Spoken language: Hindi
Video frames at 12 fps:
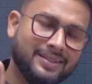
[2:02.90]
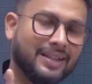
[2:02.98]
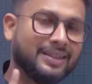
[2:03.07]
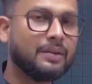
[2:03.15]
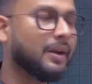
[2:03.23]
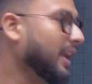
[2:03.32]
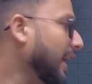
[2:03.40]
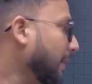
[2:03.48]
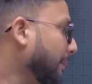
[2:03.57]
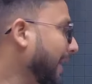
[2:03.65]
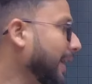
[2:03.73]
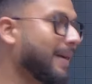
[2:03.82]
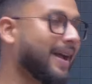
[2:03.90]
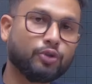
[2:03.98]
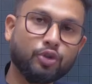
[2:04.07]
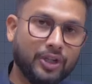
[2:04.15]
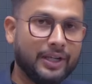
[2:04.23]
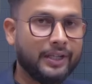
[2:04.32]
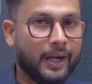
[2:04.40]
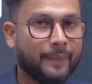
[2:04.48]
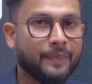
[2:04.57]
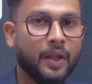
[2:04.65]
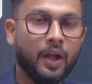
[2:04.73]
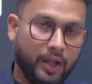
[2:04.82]
साथ ही में एक पेड बैच तो चल ही रहा है
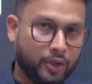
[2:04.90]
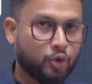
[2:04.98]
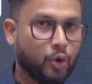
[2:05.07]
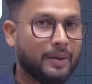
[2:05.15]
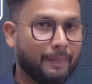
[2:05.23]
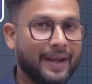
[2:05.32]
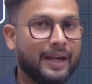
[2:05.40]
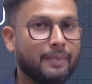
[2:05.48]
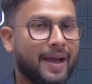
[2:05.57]
जो एक पेड